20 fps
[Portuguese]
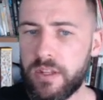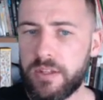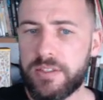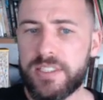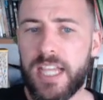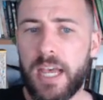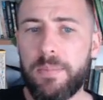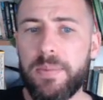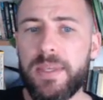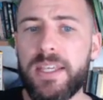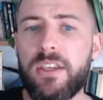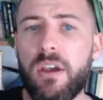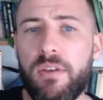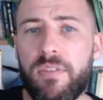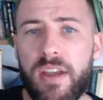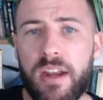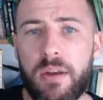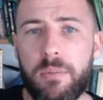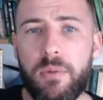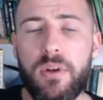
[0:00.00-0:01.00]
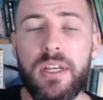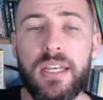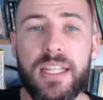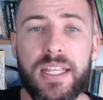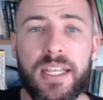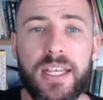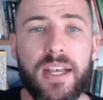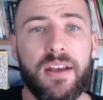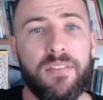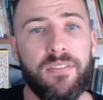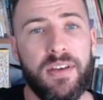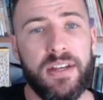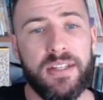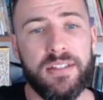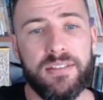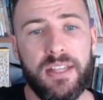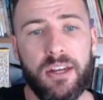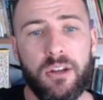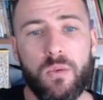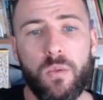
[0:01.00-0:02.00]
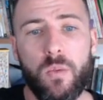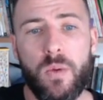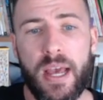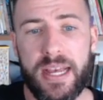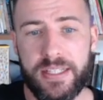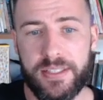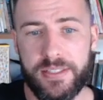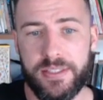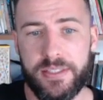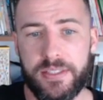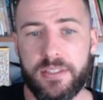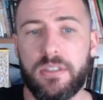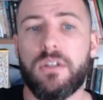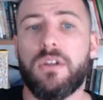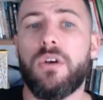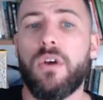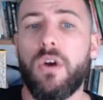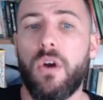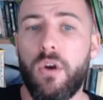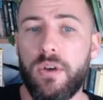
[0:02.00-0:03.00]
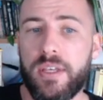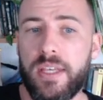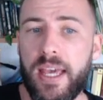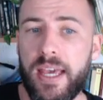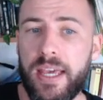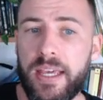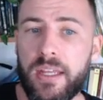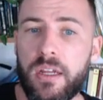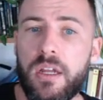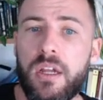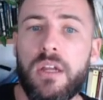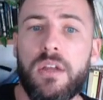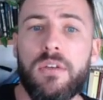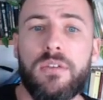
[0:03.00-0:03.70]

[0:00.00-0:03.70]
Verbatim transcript: Sabe que o verbo lir vai ter um S, ok?